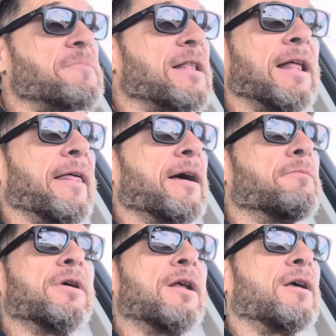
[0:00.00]
nada,
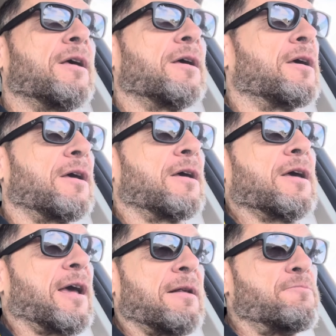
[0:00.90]

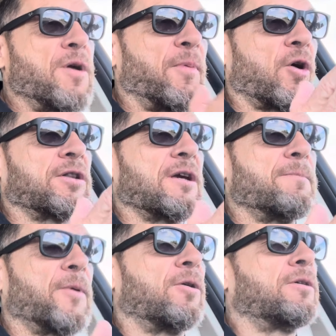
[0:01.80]
en muy poco
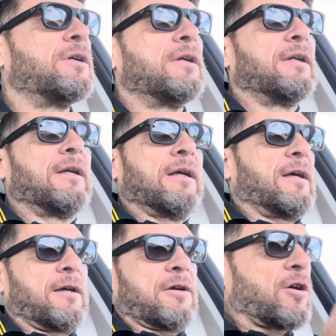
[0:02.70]
tiempo,
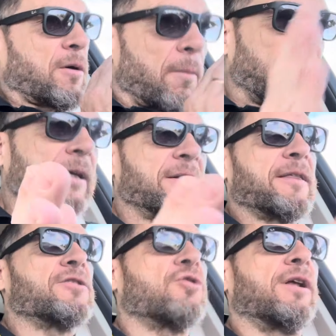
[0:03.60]
completamente
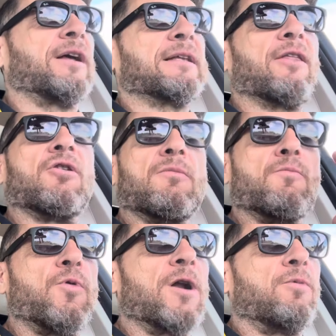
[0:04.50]
desconectado,
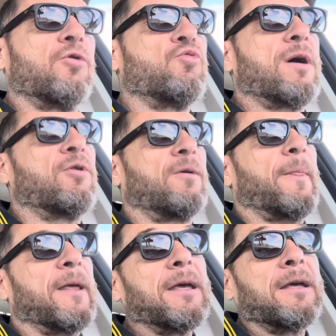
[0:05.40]
vuelvo nuevo
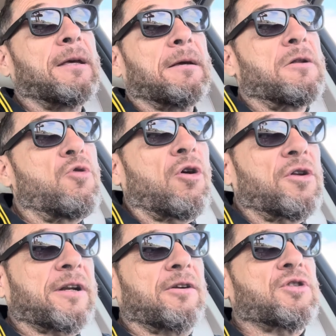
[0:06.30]
y luego
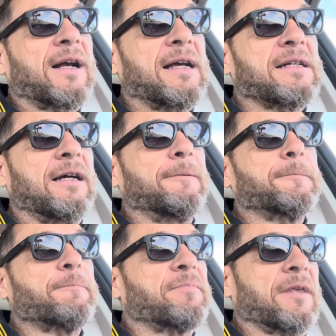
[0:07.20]
regreso a casa
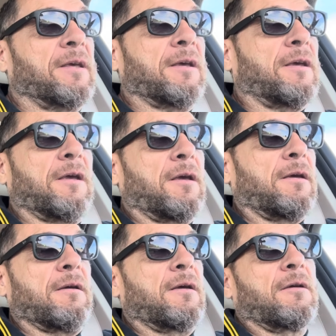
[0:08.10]

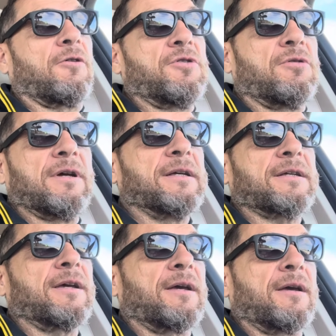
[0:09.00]
coño, es
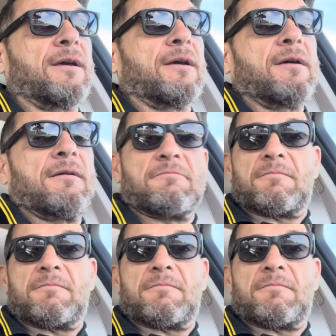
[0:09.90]
que